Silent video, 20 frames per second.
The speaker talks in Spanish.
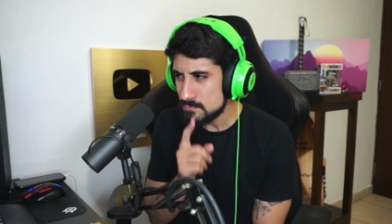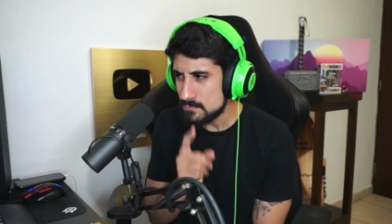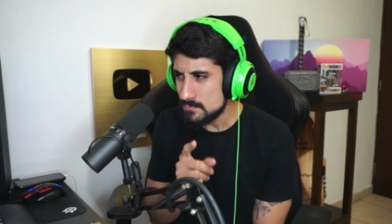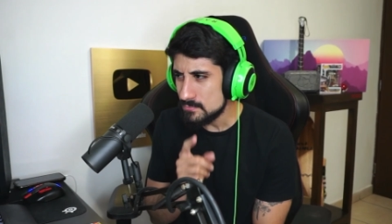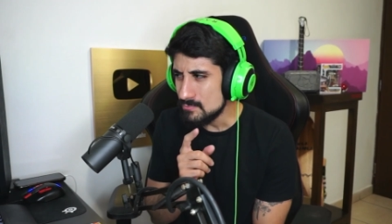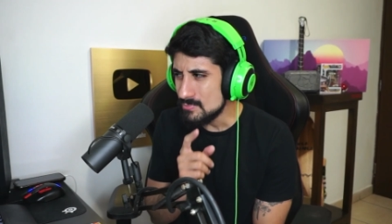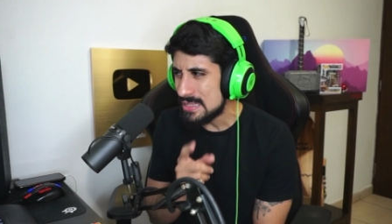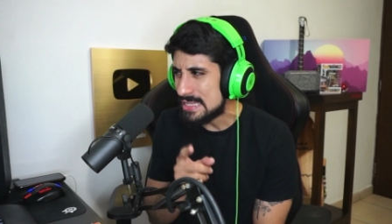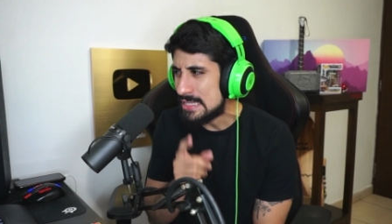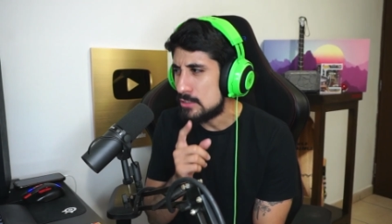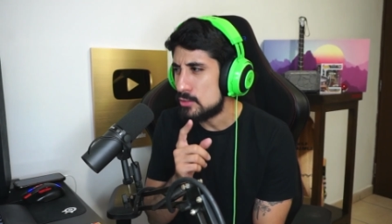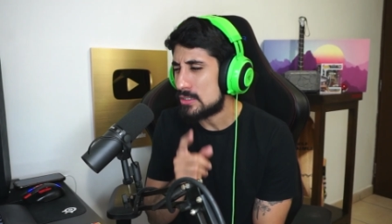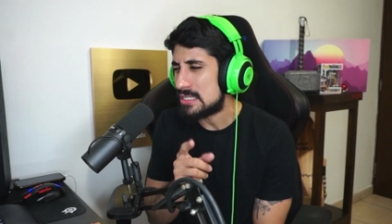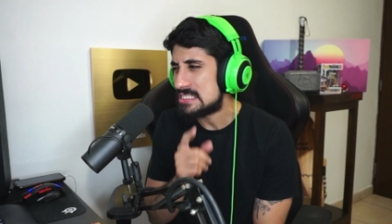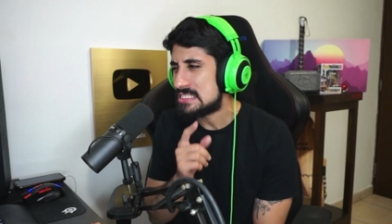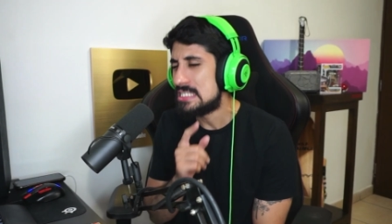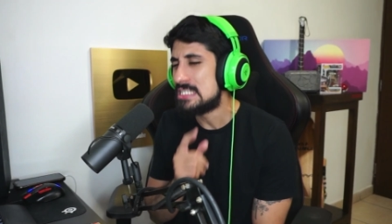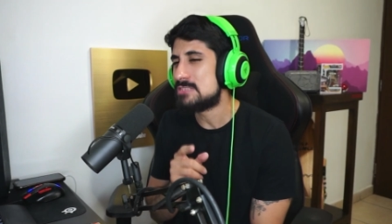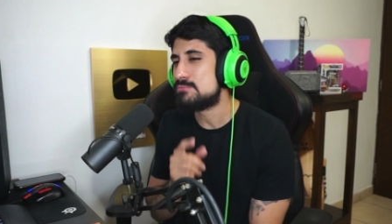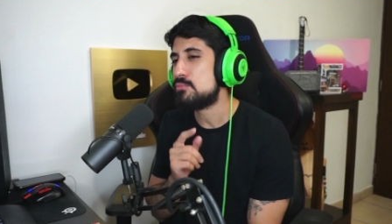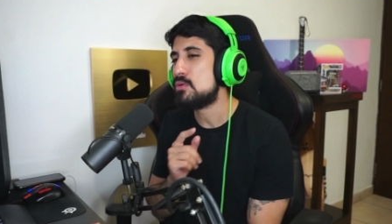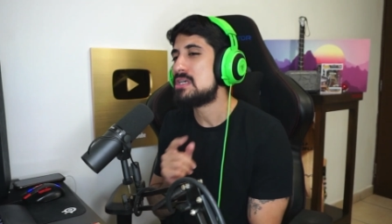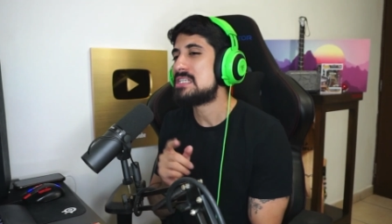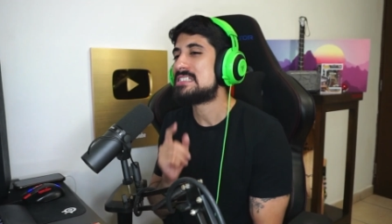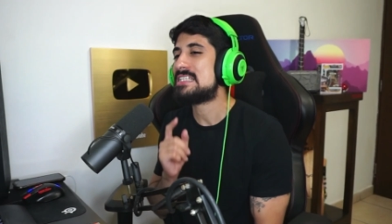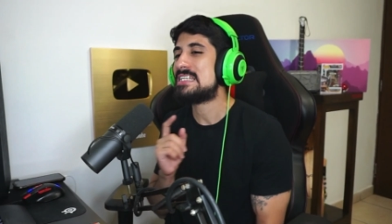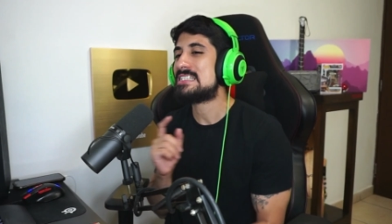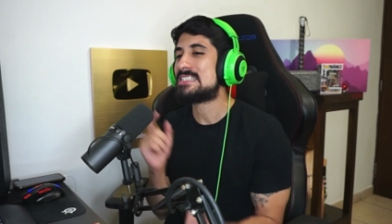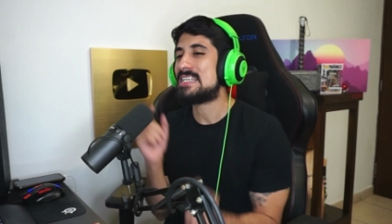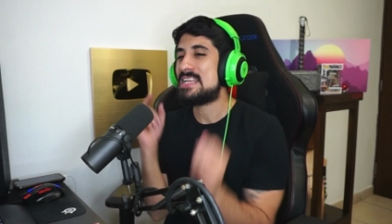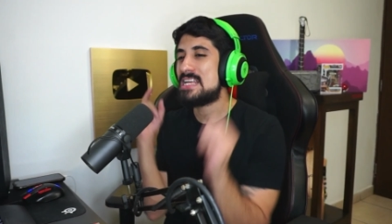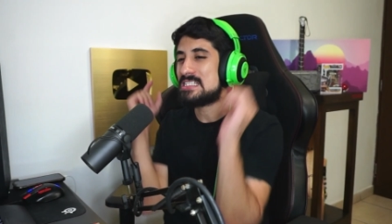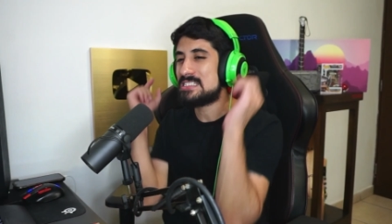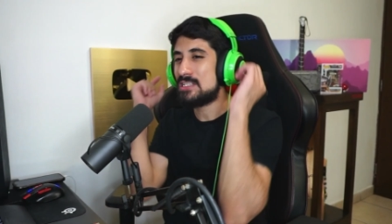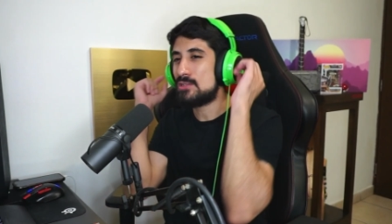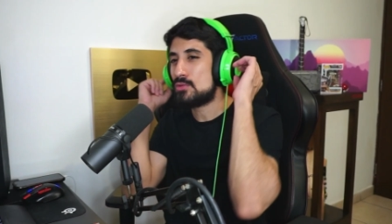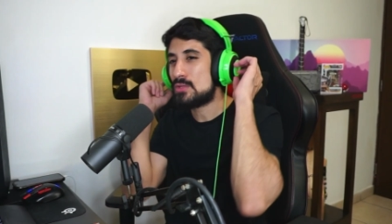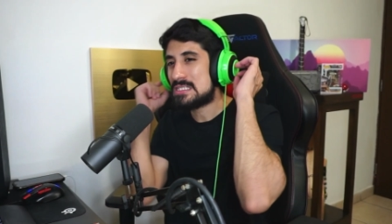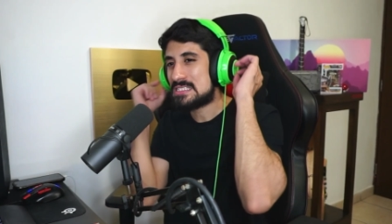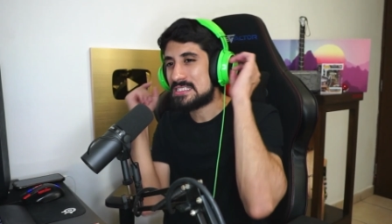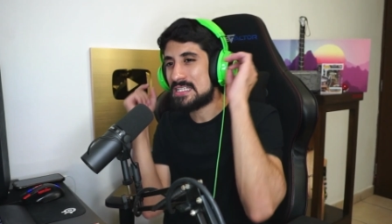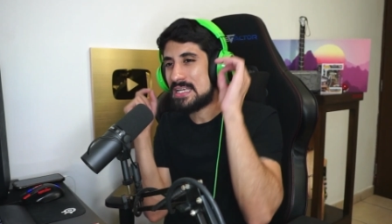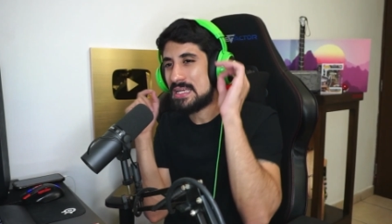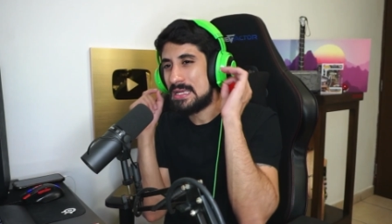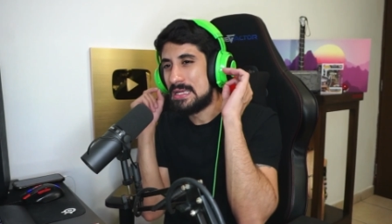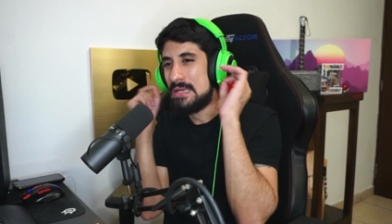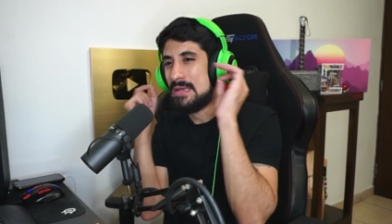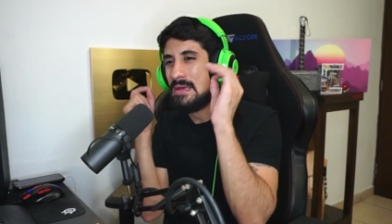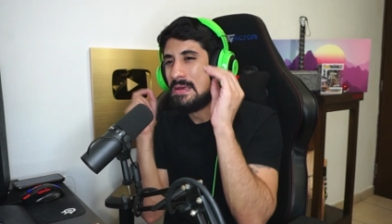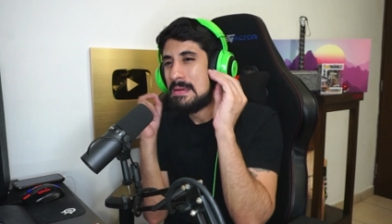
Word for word: Y lo que sí les puedo decir es que ya siento ese